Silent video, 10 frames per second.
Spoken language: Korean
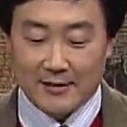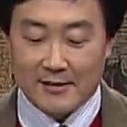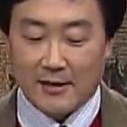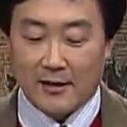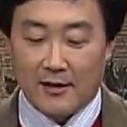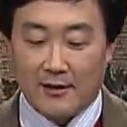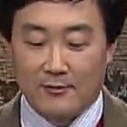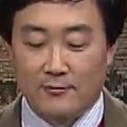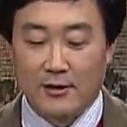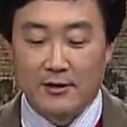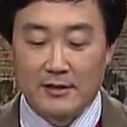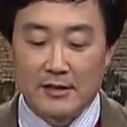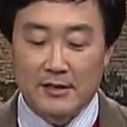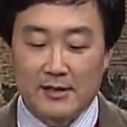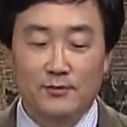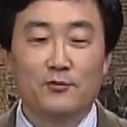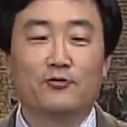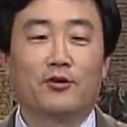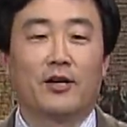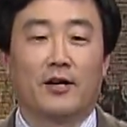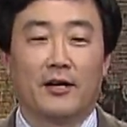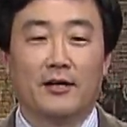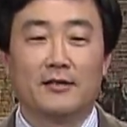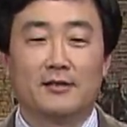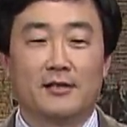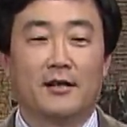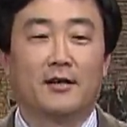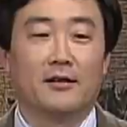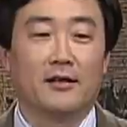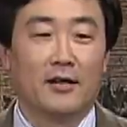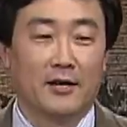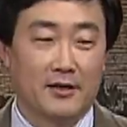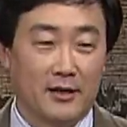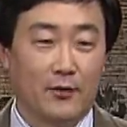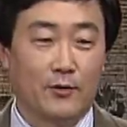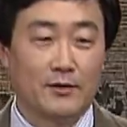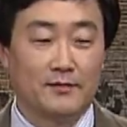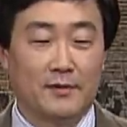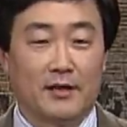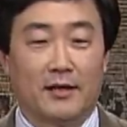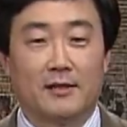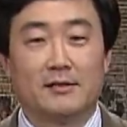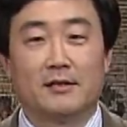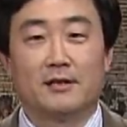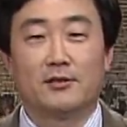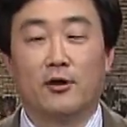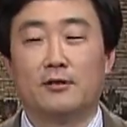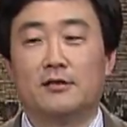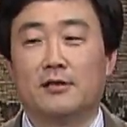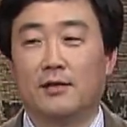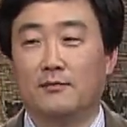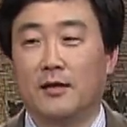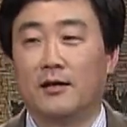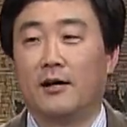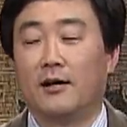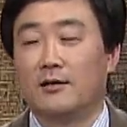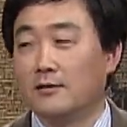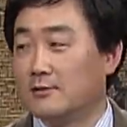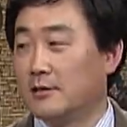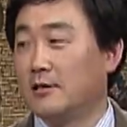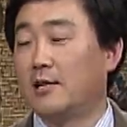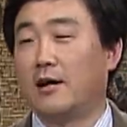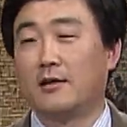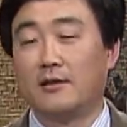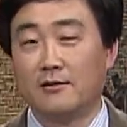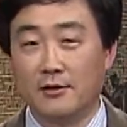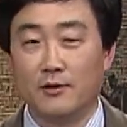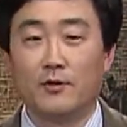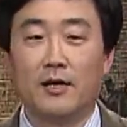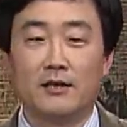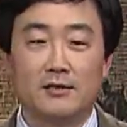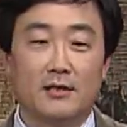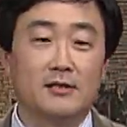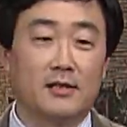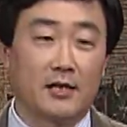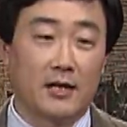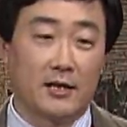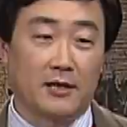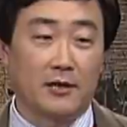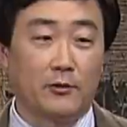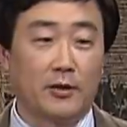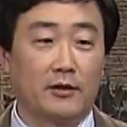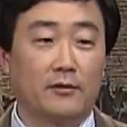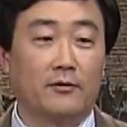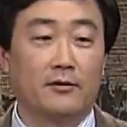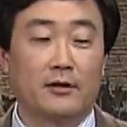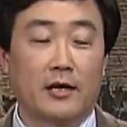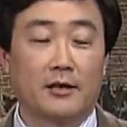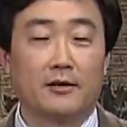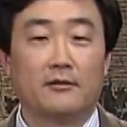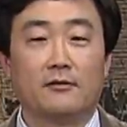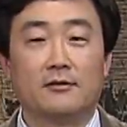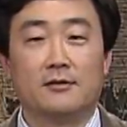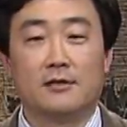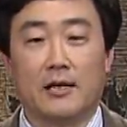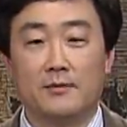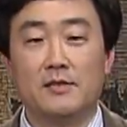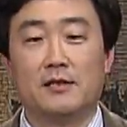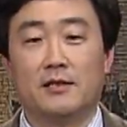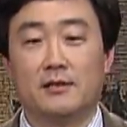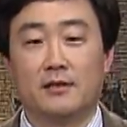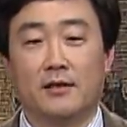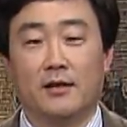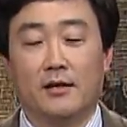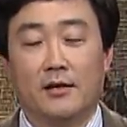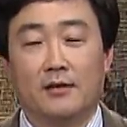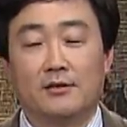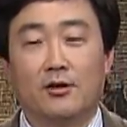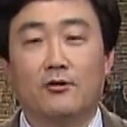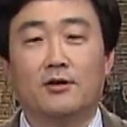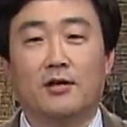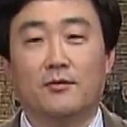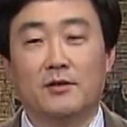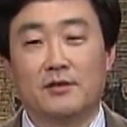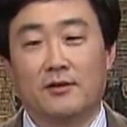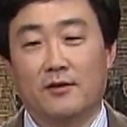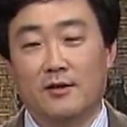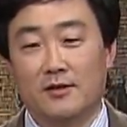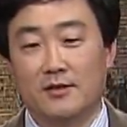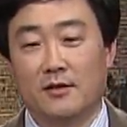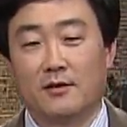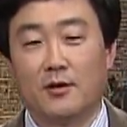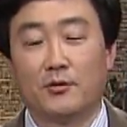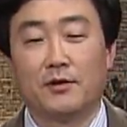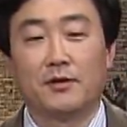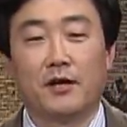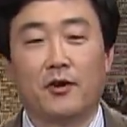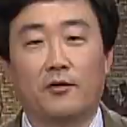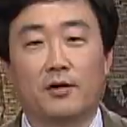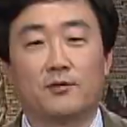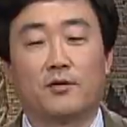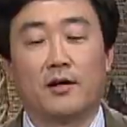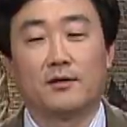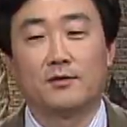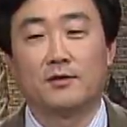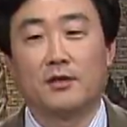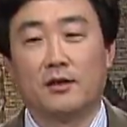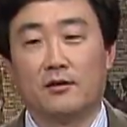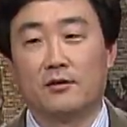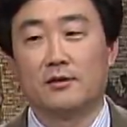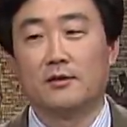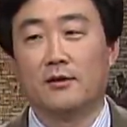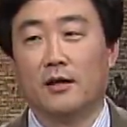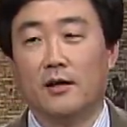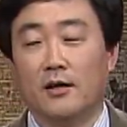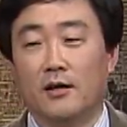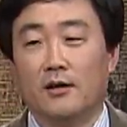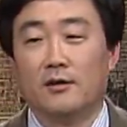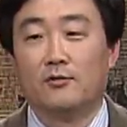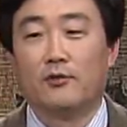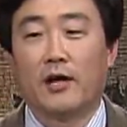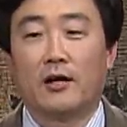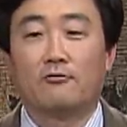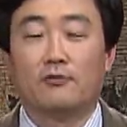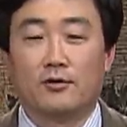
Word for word: 자, 우리는 이제 16회 시간 강의를 하고 있습니다. 제가 첫 시간마다 이제 이 강의의 의의와 지난 시간에 강의 내용했던 강의했던 것을 잠시 이제 정리하면서 시작을 하고 있는데요. 계속 강조드리는 것은 우리 한국